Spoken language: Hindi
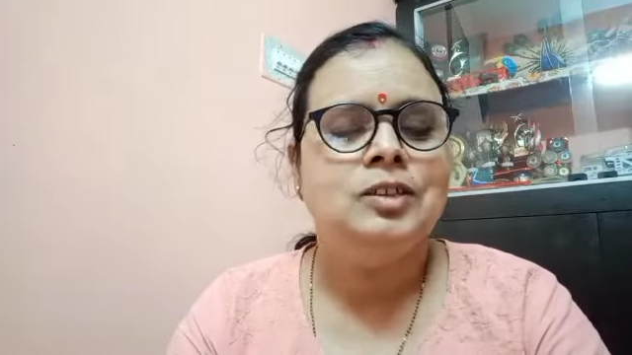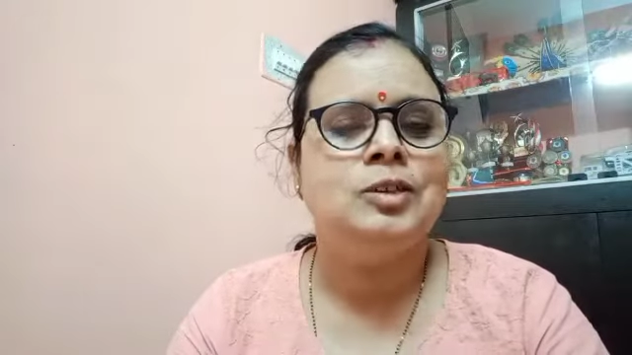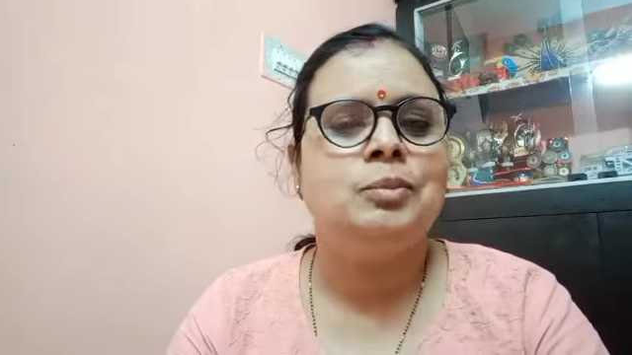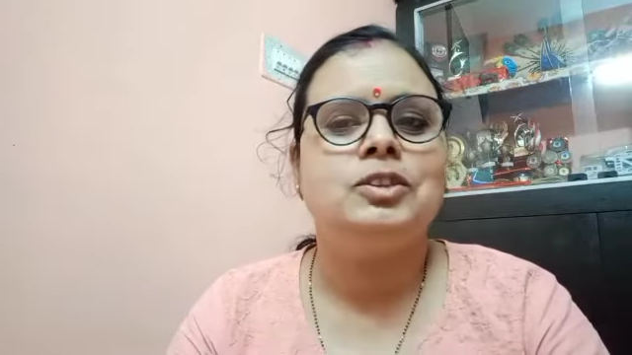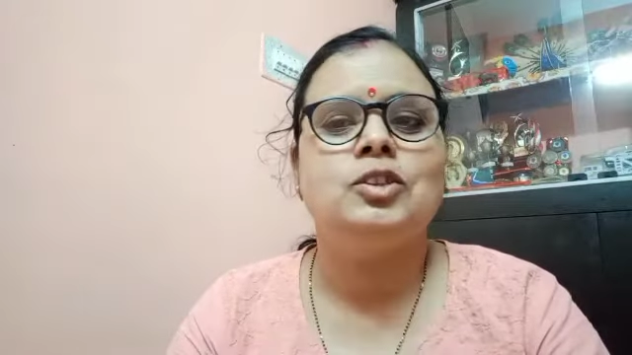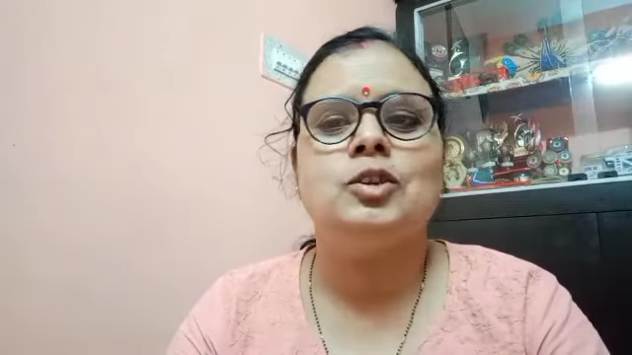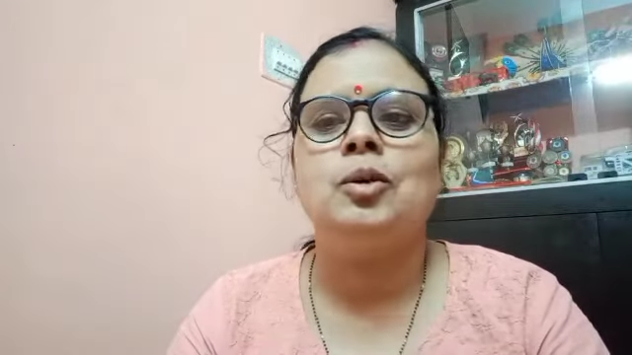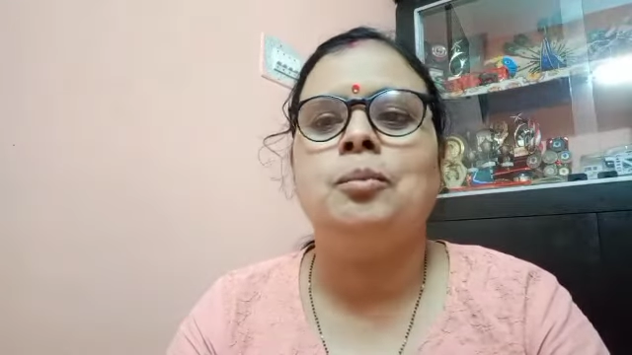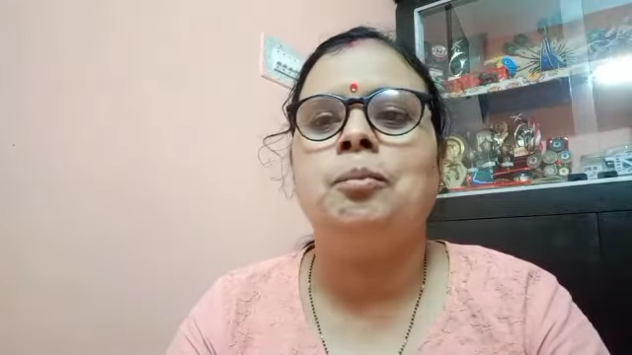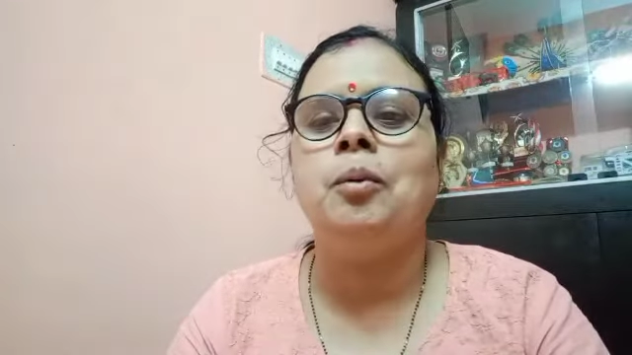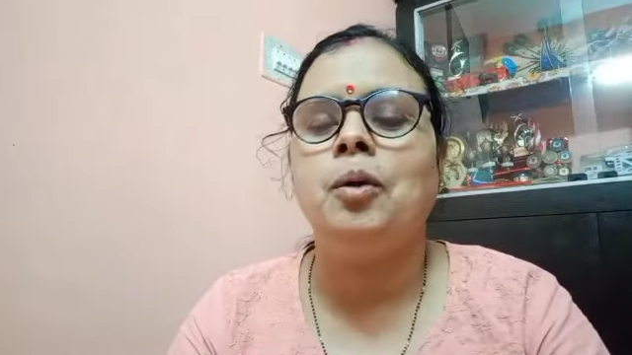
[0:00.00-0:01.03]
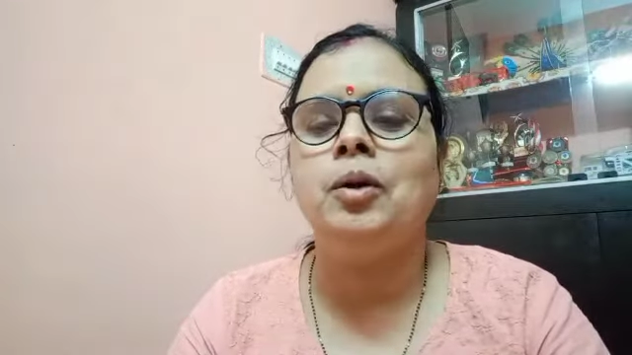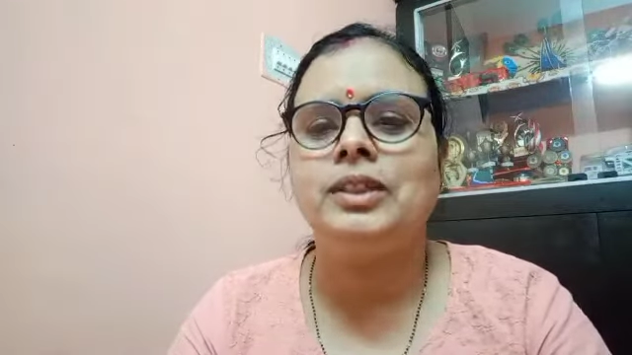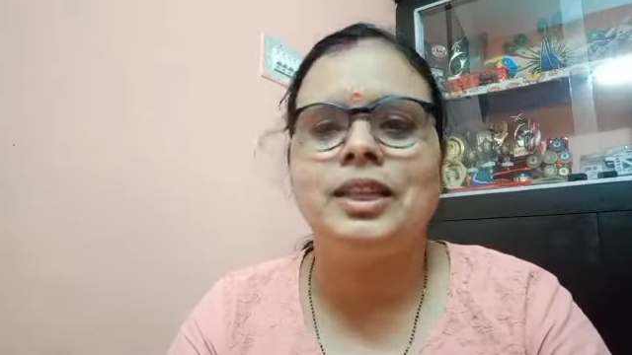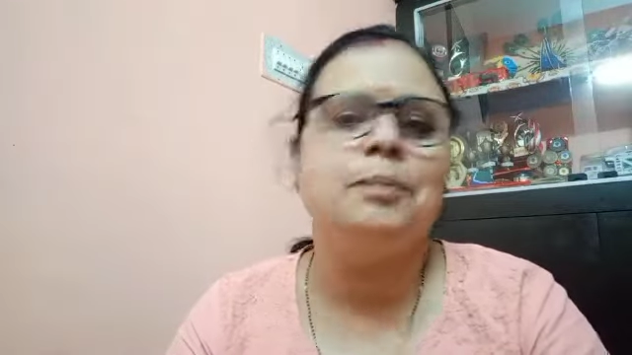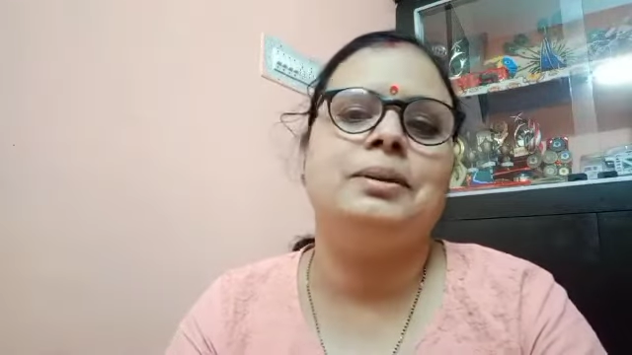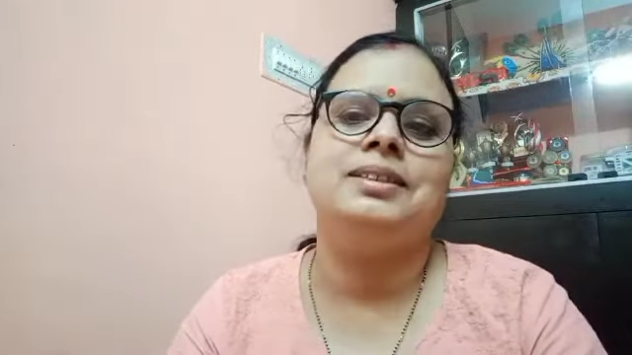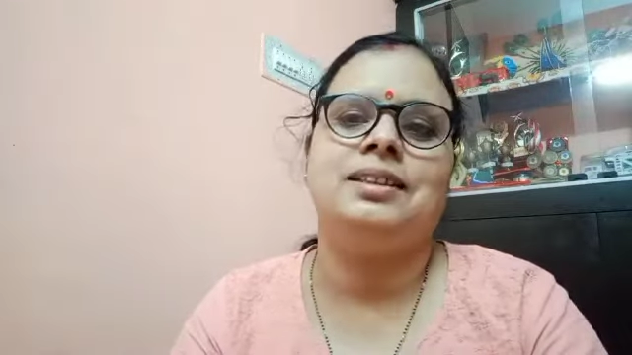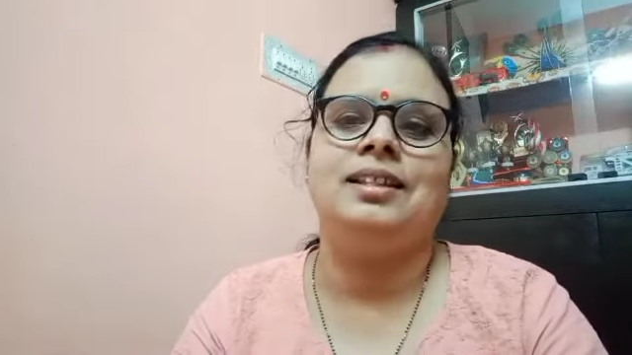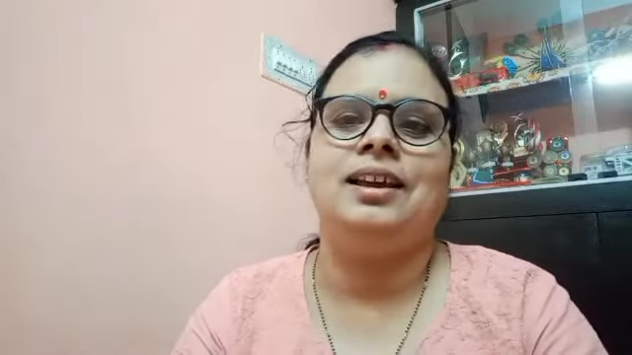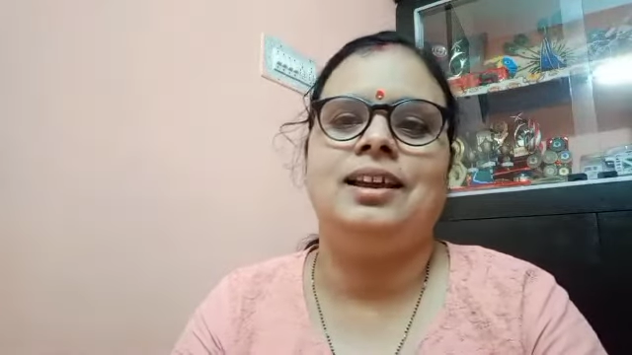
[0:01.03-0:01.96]
जो बच्चों को बहुत ही
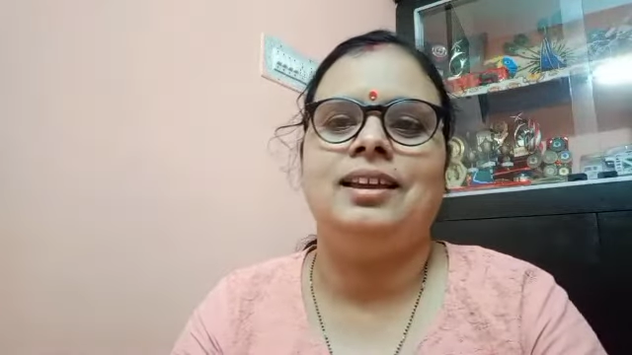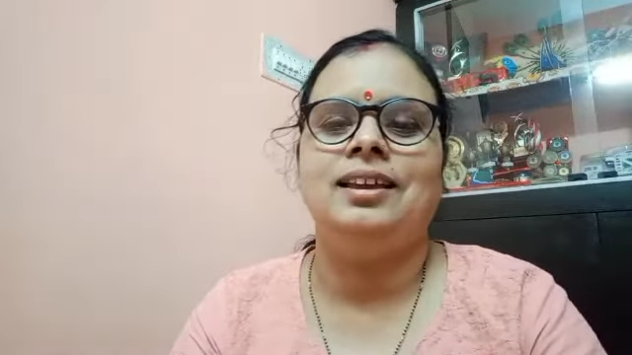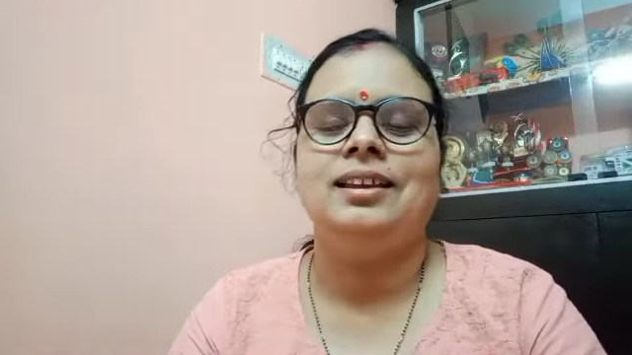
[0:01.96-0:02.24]
पसंद आए हैं